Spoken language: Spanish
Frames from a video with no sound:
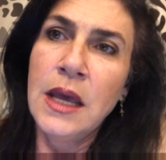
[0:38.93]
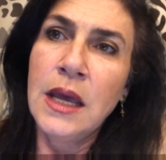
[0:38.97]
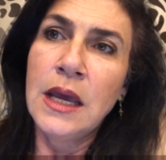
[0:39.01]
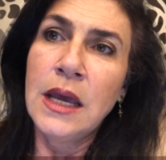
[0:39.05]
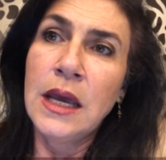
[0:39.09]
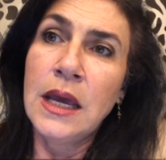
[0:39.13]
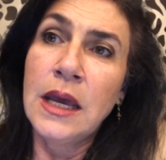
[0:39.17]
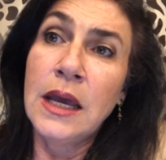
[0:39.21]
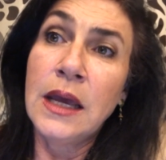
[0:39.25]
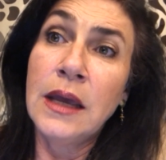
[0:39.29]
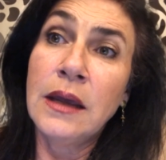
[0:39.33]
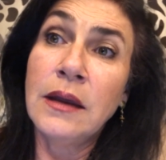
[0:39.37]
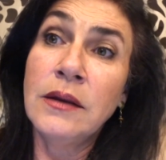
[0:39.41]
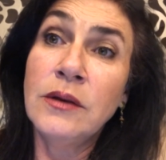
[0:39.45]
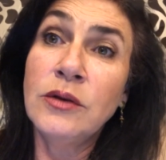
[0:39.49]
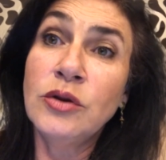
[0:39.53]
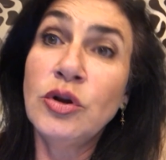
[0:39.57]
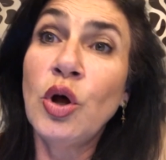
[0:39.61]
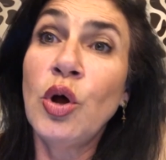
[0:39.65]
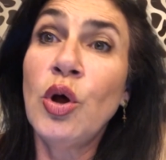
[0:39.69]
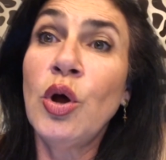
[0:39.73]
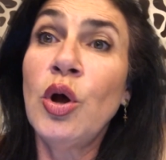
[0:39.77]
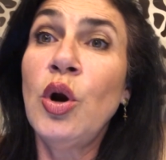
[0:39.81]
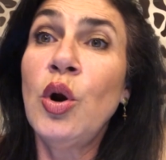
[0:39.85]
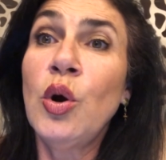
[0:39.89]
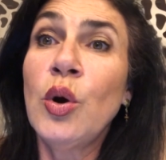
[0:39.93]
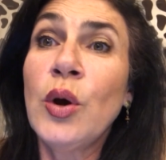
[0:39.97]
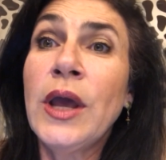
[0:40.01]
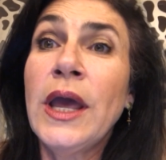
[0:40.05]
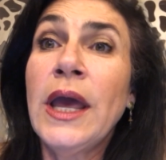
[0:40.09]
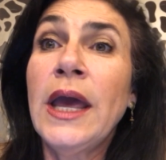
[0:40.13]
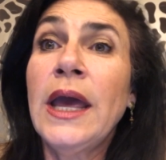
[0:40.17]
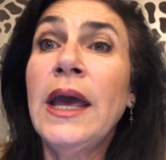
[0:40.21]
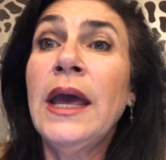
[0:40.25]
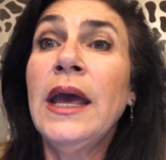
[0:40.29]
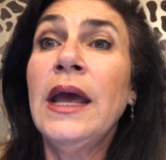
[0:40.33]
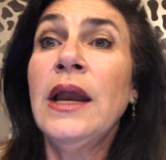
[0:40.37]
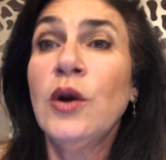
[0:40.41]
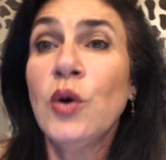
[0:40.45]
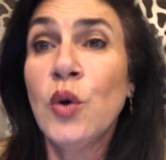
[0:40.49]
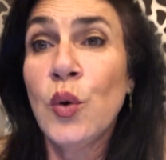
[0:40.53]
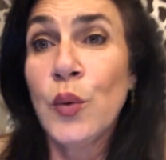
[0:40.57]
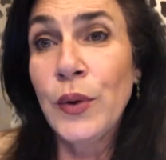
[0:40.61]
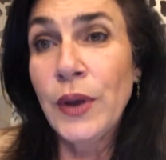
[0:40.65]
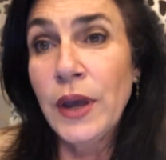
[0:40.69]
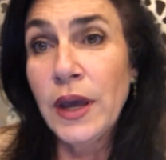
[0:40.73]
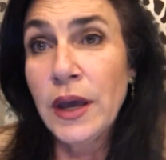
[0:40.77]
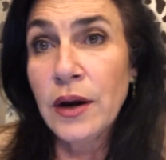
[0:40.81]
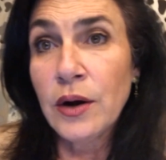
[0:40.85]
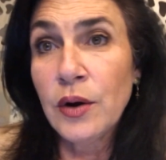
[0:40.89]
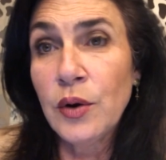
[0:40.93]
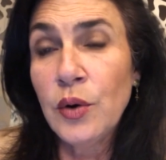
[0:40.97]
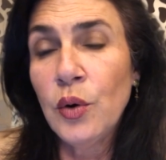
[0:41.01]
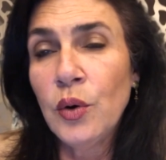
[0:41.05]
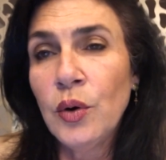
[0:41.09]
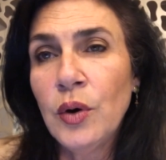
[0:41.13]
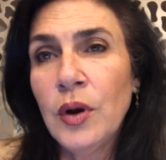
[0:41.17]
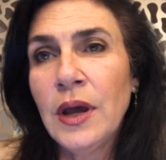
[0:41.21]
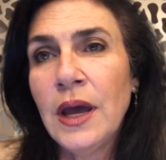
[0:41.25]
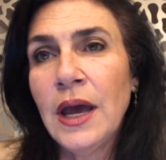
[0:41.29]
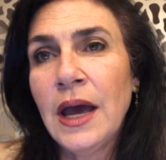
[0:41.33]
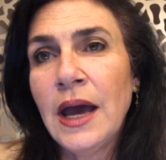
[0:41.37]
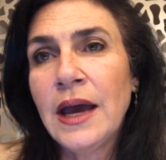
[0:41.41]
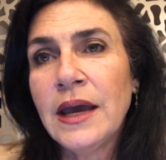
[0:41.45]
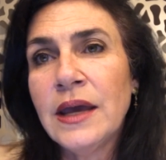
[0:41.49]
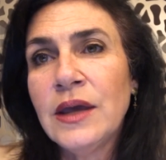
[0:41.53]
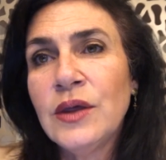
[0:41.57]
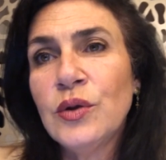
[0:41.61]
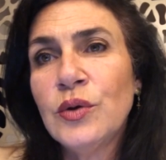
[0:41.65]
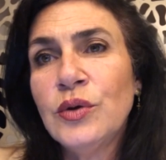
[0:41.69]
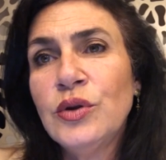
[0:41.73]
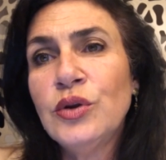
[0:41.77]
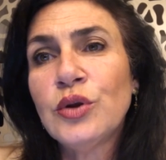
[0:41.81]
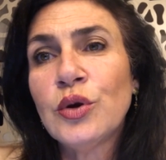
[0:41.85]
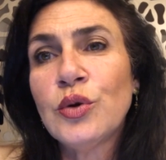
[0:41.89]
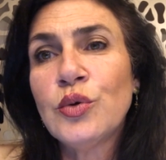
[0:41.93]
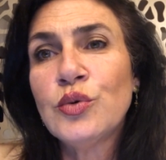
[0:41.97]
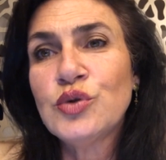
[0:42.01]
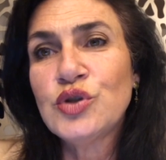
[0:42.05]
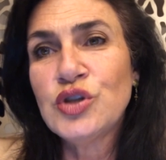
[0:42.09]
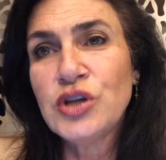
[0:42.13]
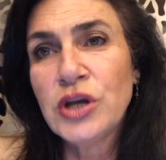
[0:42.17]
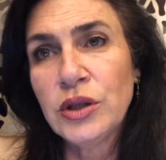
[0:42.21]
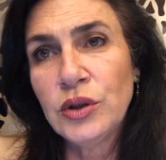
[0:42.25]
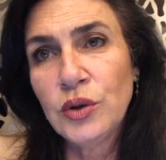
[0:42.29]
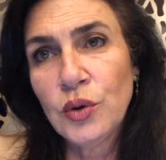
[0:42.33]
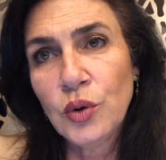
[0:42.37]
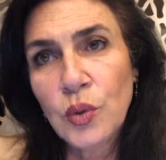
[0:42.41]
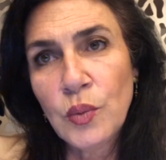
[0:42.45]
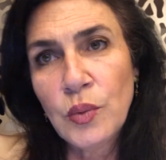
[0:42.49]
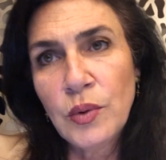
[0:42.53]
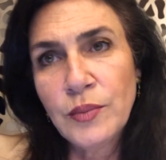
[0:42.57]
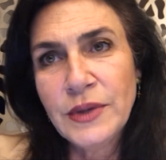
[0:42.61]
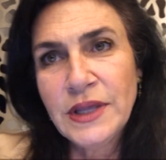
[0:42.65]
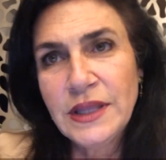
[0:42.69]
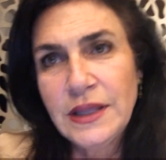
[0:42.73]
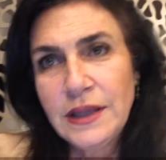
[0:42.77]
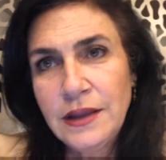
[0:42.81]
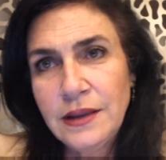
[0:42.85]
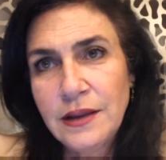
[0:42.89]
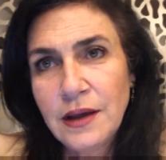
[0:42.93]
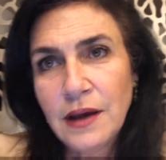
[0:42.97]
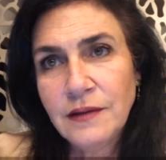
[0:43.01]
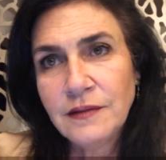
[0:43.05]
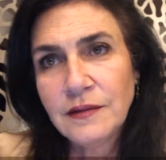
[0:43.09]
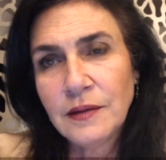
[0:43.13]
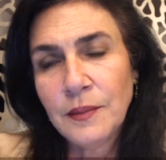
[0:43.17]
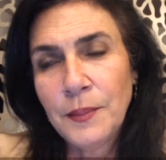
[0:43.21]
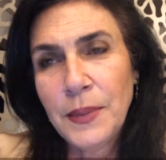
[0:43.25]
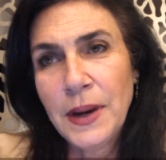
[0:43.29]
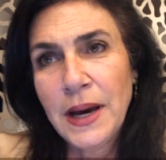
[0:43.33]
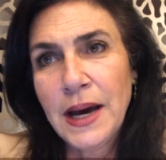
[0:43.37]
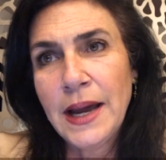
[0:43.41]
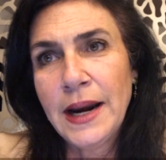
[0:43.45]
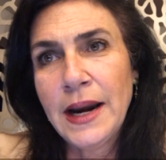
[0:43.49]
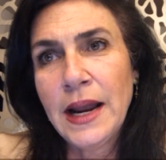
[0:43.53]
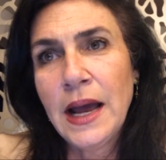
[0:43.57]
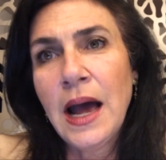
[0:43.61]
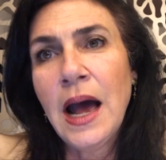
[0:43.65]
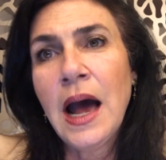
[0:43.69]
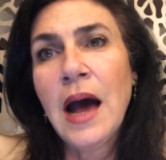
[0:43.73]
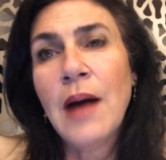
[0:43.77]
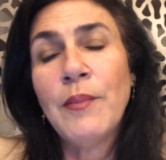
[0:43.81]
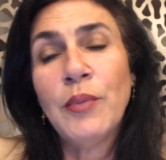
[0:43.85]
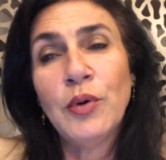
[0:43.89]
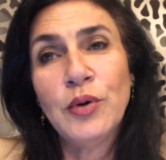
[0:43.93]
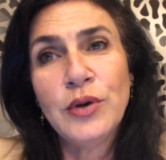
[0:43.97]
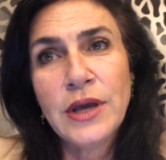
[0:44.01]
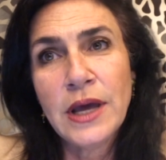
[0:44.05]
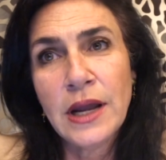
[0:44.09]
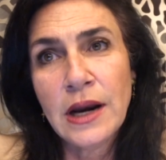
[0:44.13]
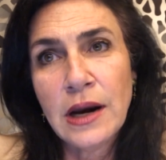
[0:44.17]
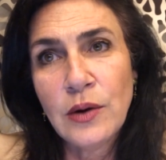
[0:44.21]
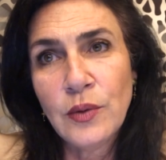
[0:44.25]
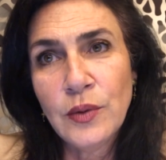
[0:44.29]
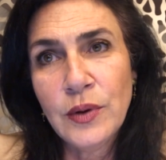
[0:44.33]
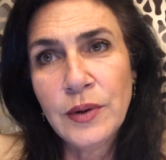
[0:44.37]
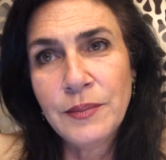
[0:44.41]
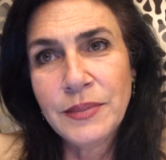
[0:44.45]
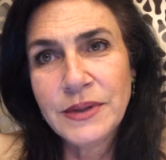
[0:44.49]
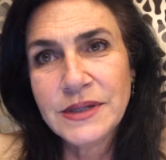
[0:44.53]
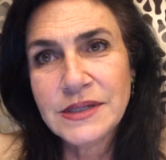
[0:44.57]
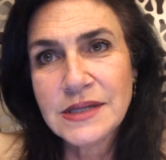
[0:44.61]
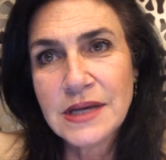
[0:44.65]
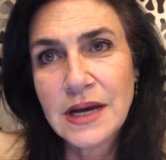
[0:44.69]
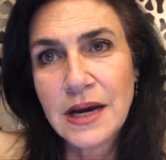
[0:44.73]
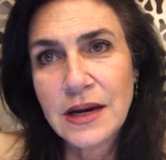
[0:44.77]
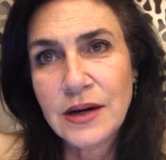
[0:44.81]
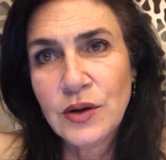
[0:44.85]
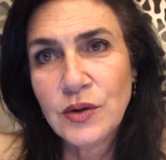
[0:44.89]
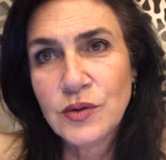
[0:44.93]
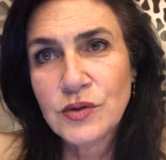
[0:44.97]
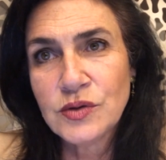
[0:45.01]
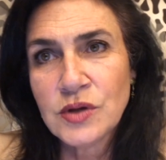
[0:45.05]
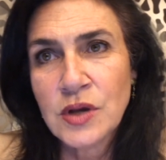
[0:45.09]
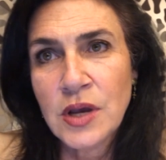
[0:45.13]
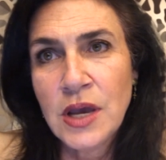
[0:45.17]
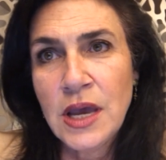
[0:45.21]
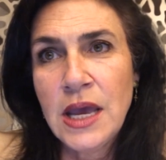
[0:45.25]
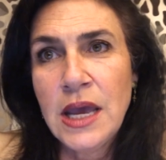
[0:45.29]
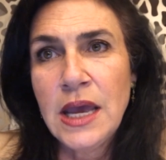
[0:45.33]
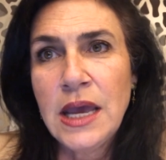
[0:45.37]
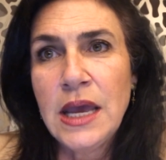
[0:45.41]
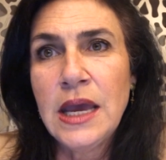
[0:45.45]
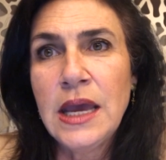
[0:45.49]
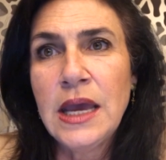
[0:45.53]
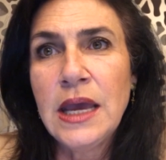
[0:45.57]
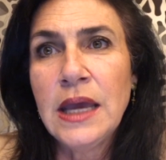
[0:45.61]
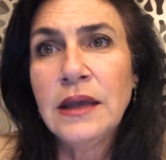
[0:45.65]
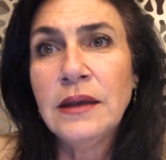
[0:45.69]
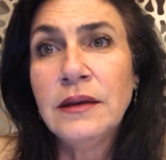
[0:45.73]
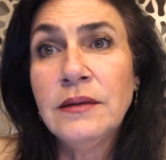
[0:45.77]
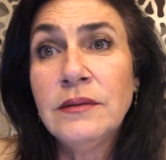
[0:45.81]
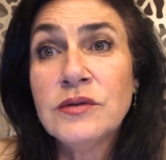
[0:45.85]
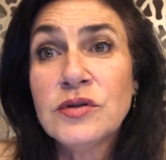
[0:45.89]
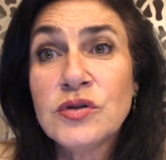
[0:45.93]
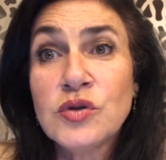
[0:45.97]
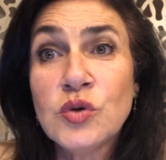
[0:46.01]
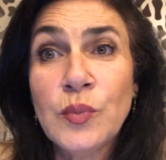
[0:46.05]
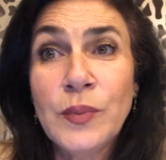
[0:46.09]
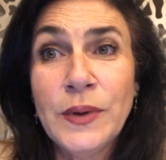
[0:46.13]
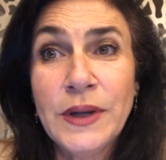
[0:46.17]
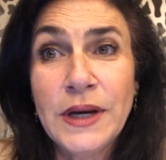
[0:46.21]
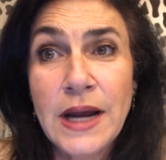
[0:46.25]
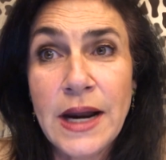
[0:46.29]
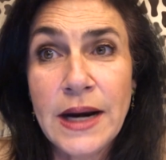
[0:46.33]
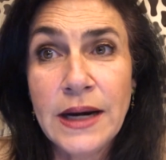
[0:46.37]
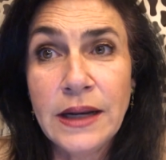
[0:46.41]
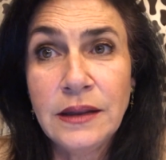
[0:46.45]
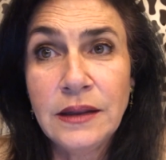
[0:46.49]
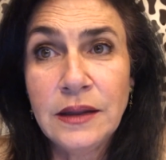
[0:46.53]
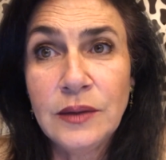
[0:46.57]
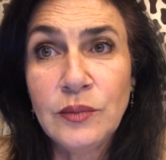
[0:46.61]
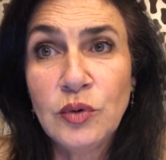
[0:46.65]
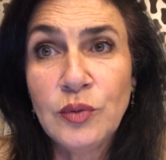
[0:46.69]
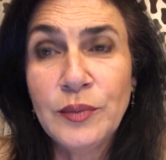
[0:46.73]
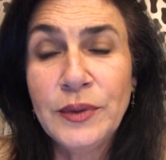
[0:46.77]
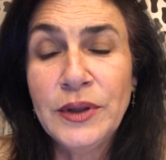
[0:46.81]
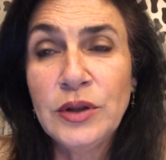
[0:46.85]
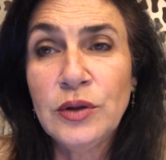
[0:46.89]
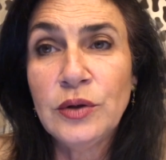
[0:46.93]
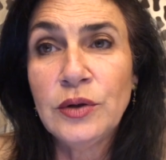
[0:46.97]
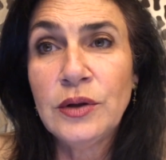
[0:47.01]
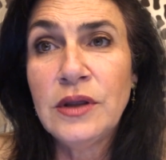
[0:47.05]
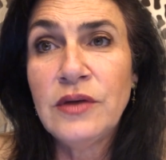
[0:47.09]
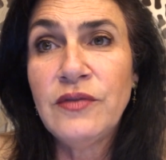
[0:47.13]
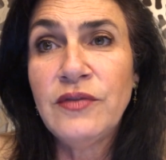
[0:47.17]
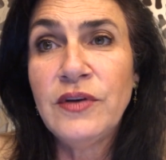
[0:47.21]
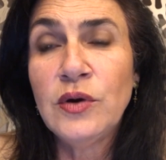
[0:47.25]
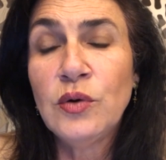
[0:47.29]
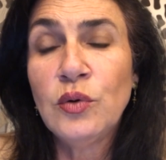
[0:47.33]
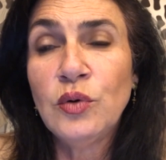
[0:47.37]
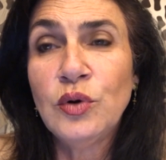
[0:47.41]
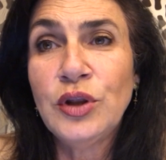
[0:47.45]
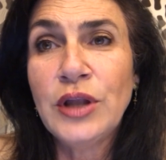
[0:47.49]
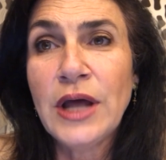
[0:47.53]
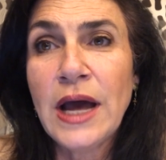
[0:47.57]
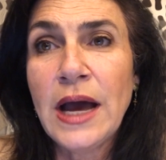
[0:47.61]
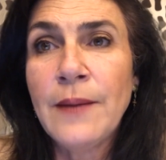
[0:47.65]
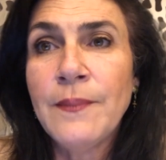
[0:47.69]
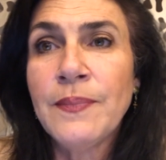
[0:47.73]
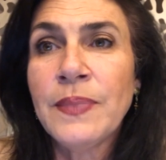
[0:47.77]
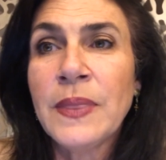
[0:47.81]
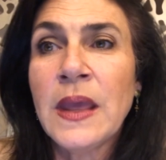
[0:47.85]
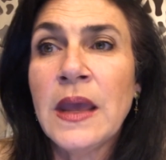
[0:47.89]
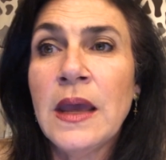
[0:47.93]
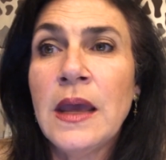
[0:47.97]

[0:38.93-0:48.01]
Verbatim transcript: eh, todo lo que el gobierno ha ido introduciendo como medidas para apoyar a los empresarios en superar este momento de dificultad